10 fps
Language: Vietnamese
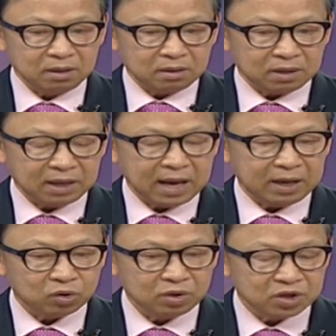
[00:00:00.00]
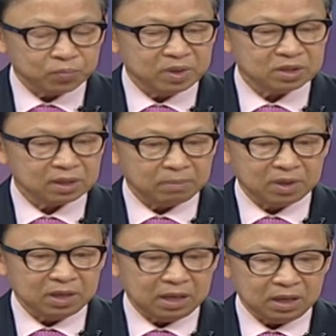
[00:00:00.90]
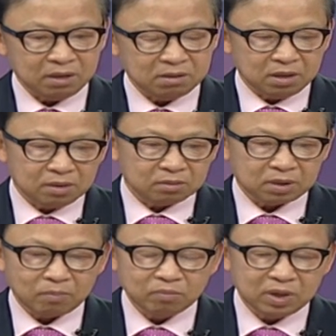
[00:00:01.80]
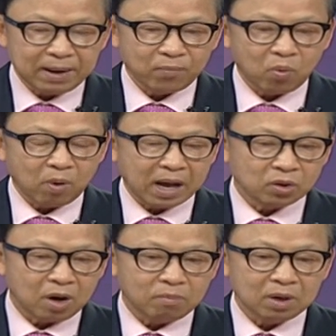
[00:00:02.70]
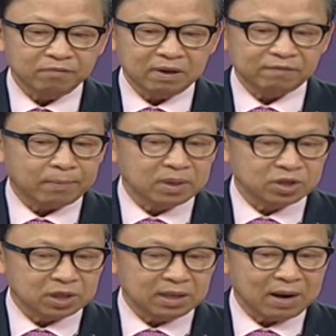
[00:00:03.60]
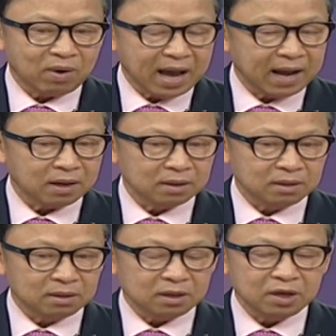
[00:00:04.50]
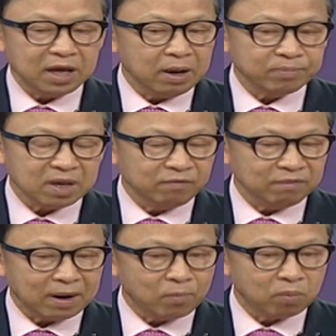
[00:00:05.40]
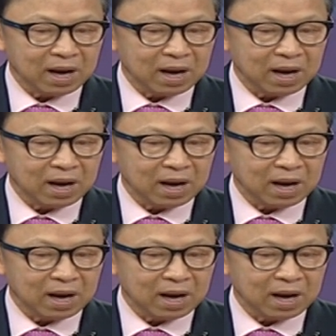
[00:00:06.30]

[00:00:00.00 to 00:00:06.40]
cái khe này tôi dismiss là bởi vì trong 15 năm qua tôi không có vi phạm hình sự nào khác thì nếu em chỉ dạ. vi phạm một